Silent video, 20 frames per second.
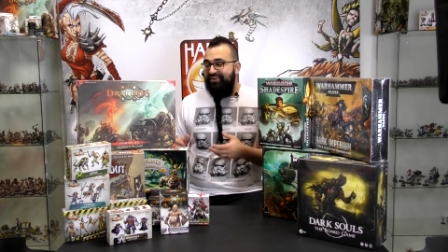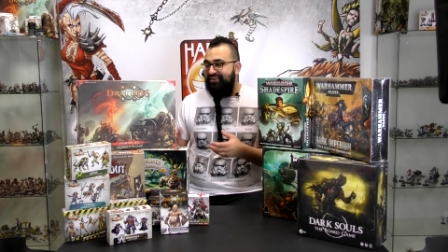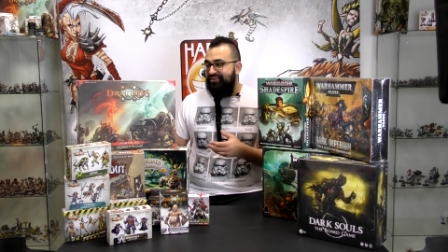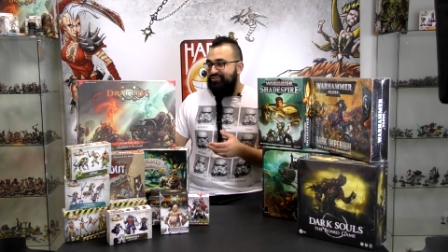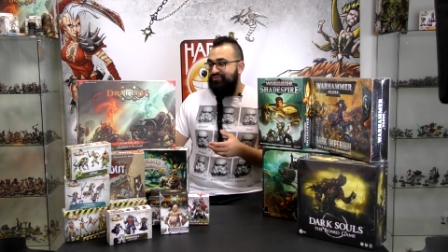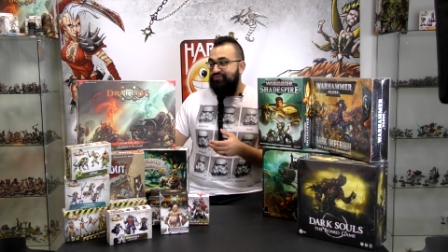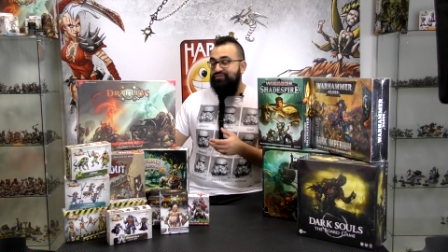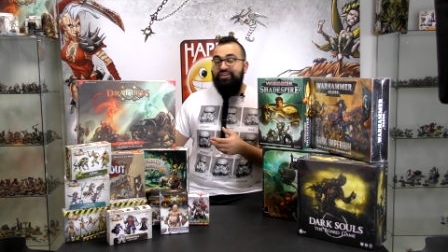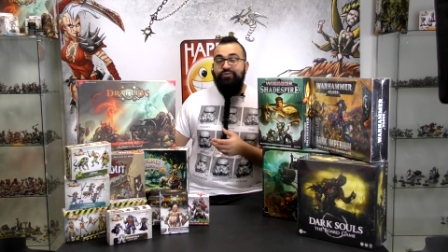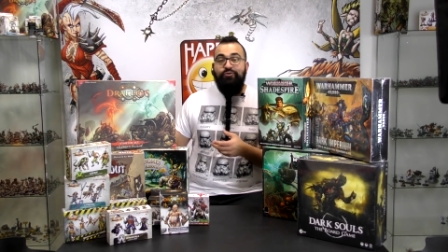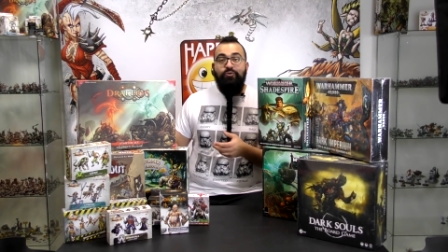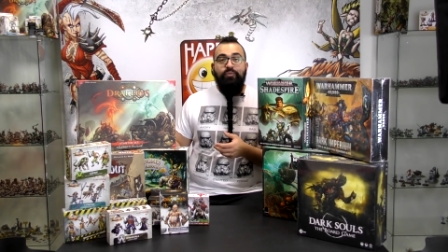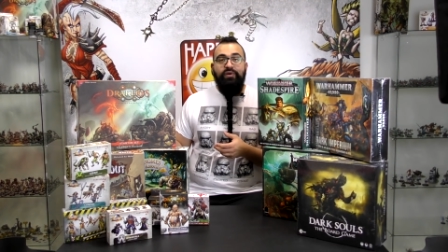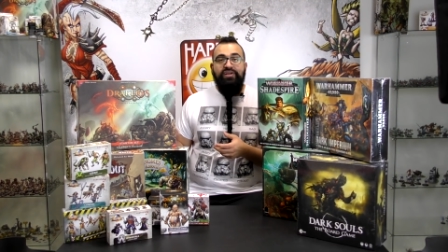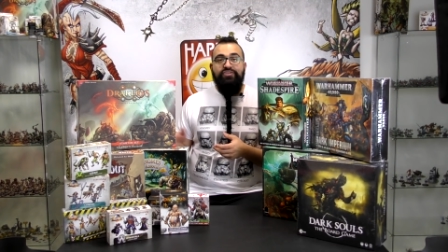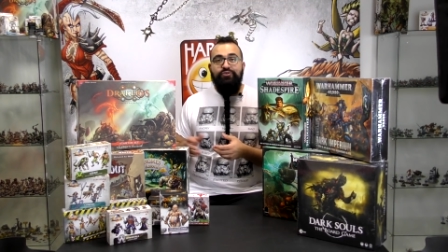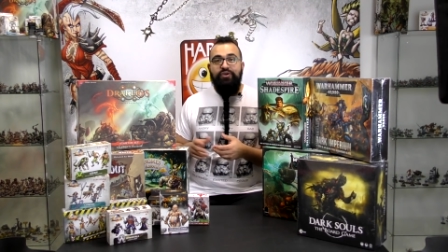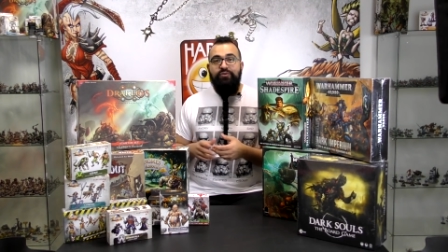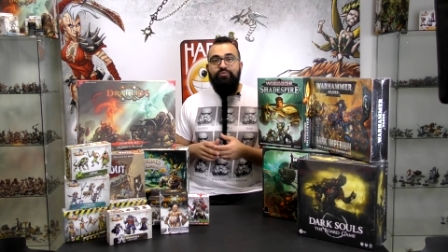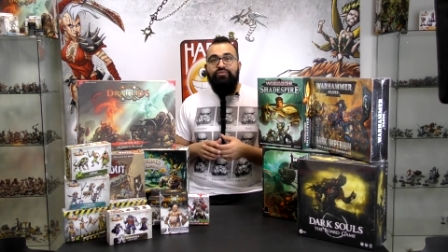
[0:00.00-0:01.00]
Euh, je vous
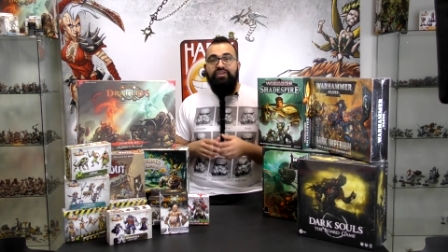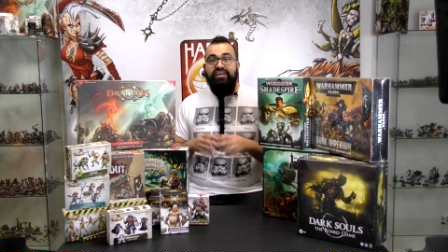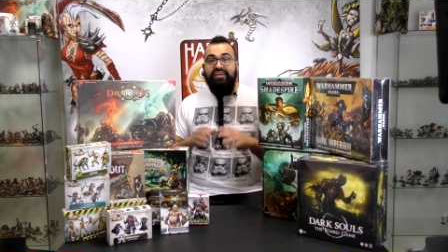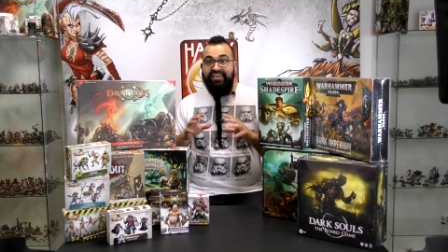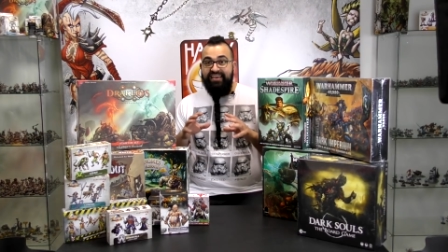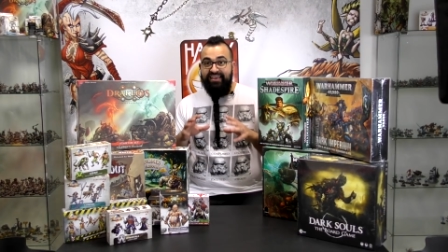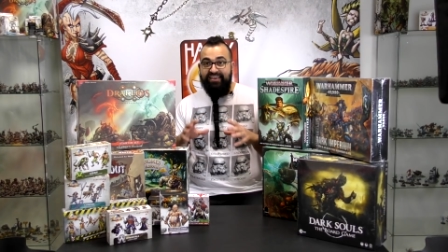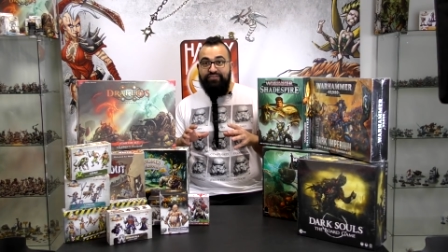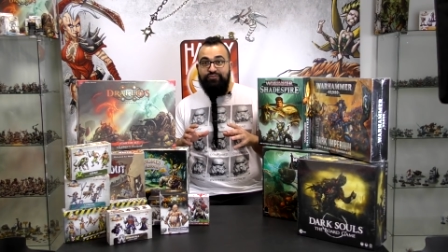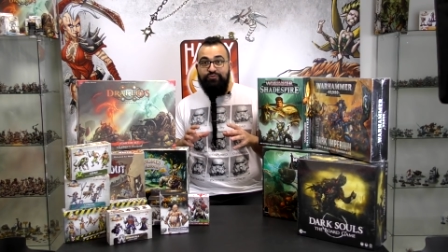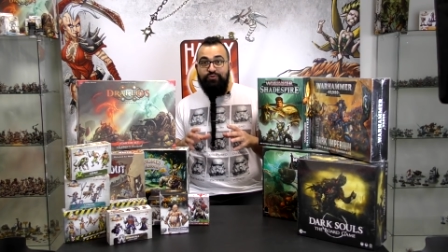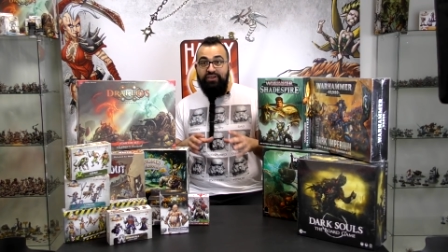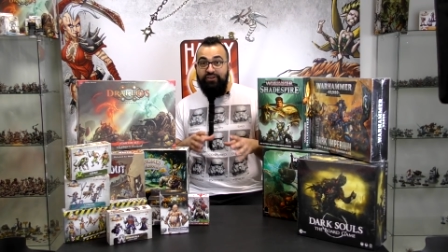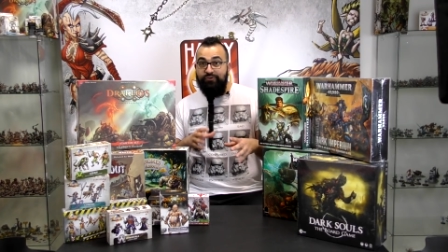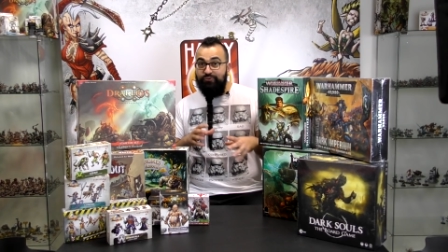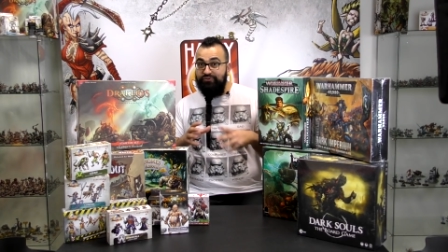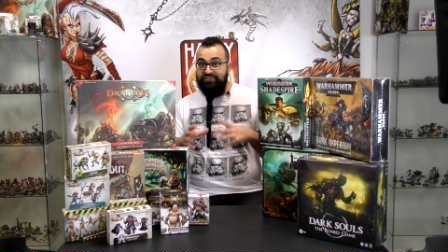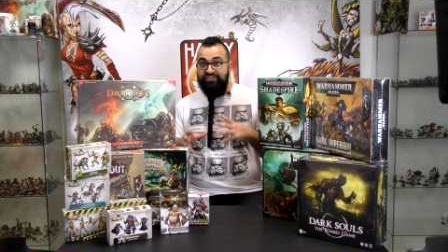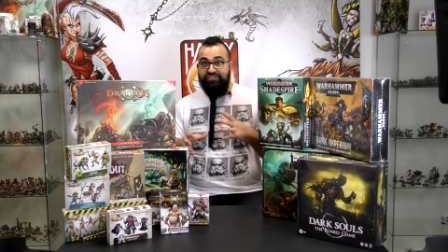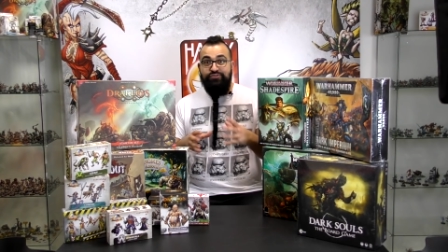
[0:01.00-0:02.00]
accompagnerai pour la création et la
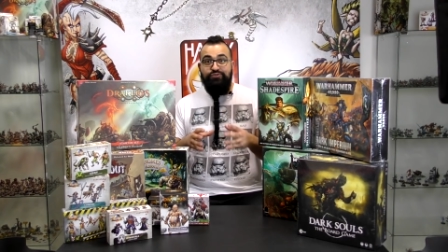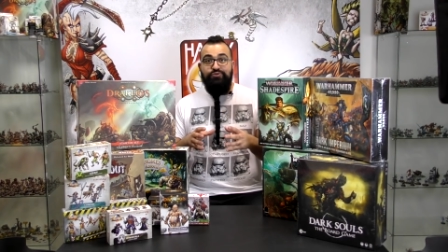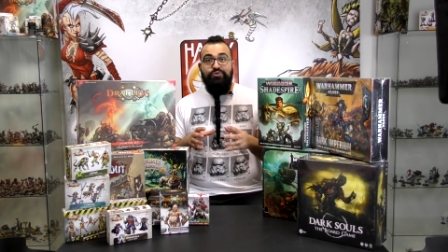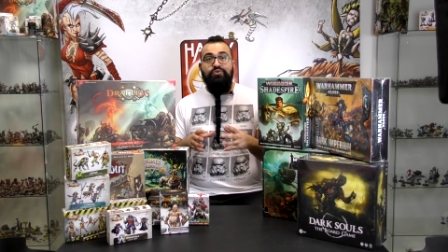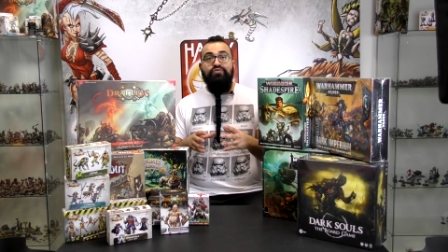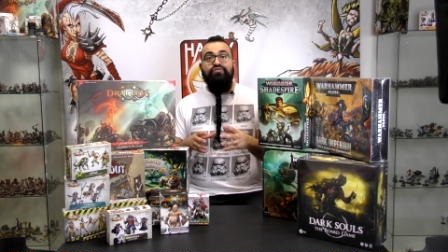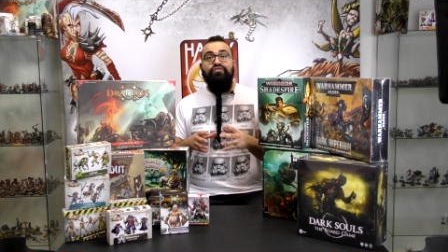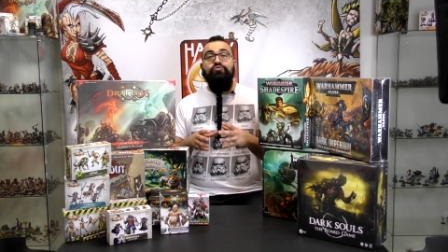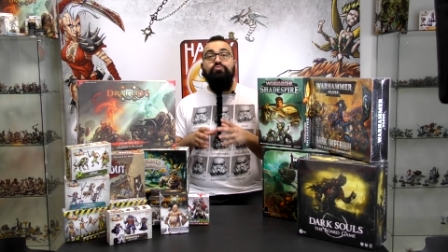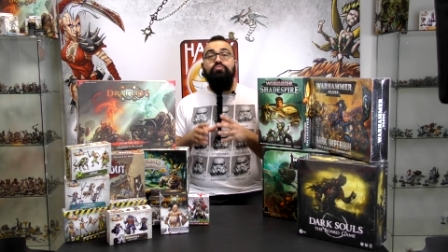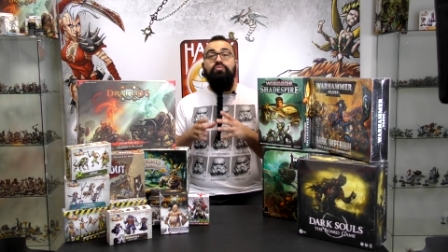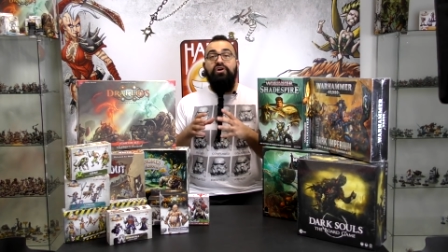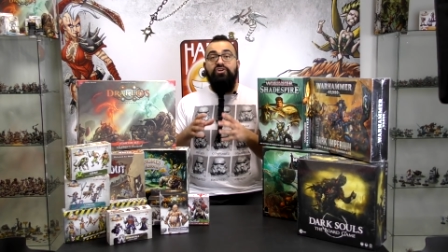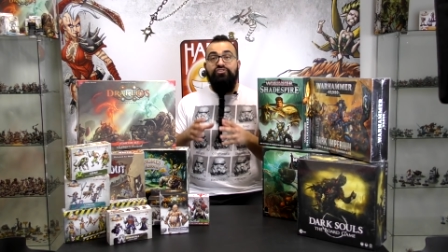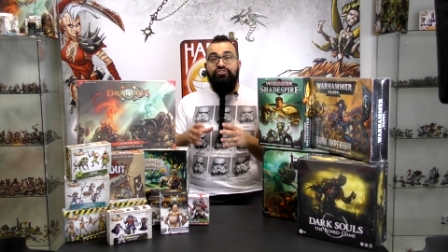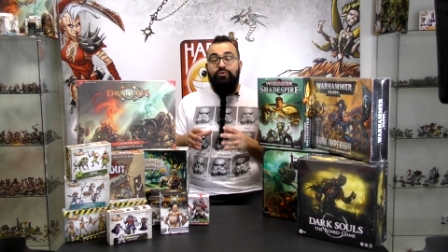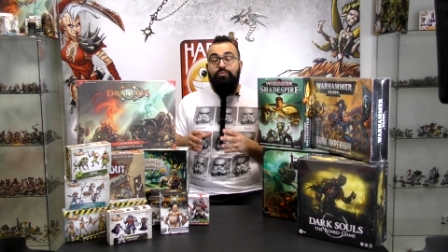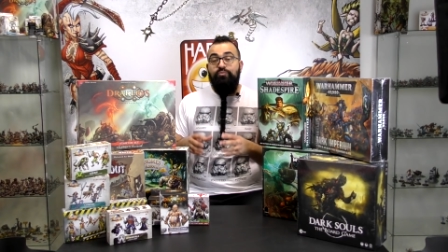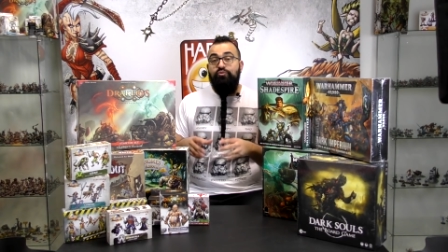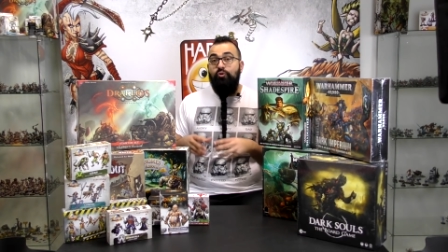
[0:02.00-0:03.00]
constitution de votre
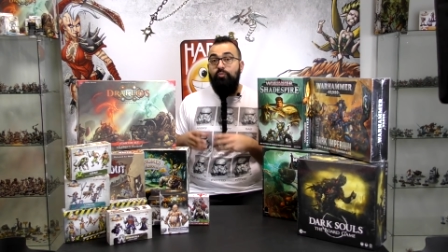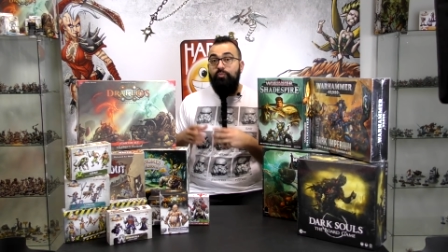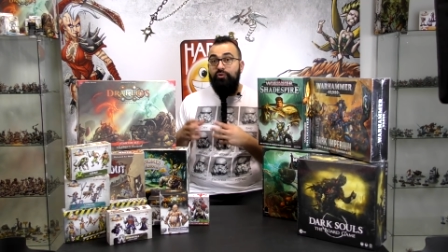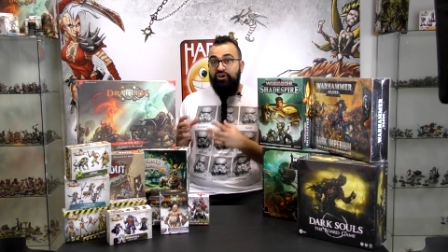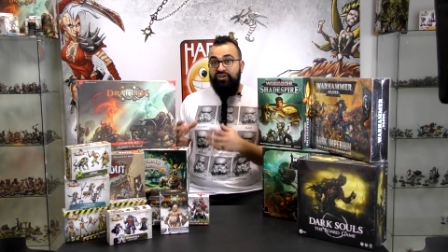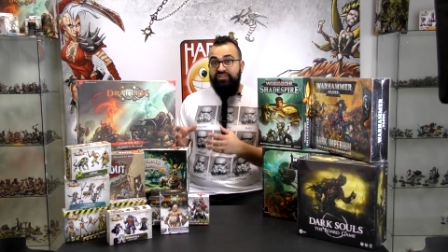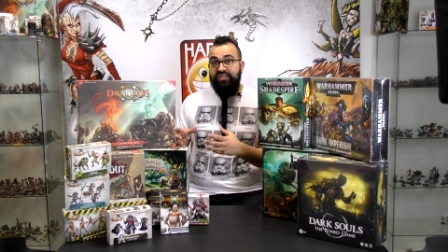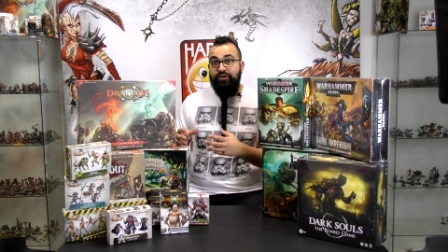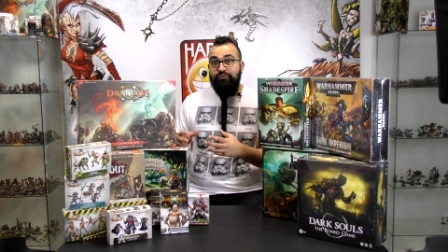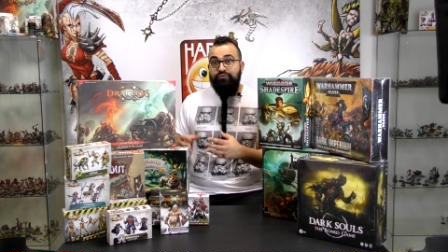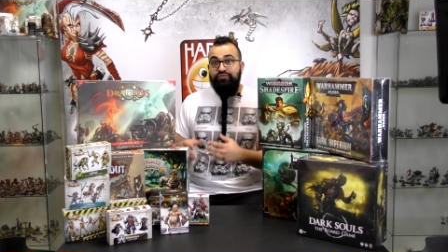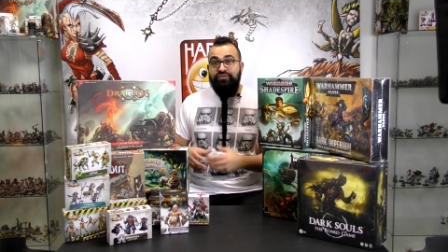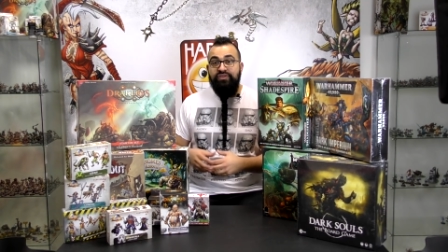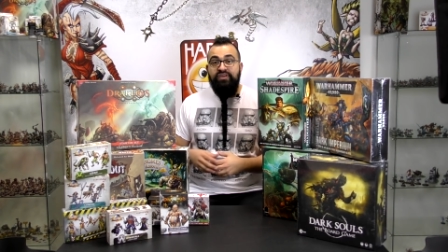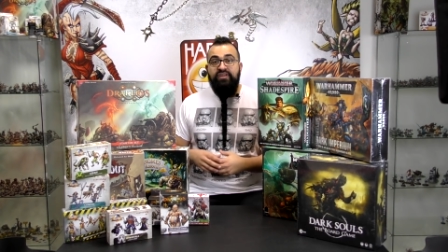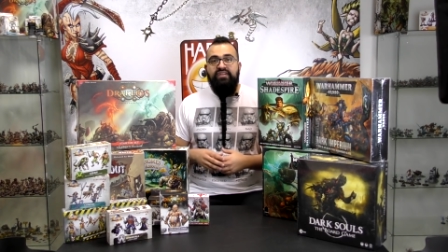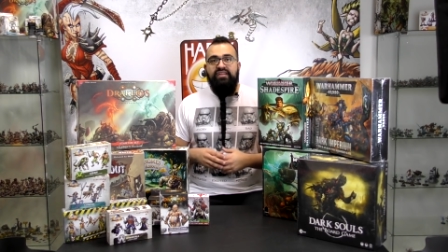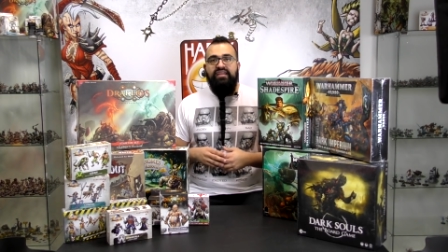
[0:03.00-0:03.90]
bande pour Burnout.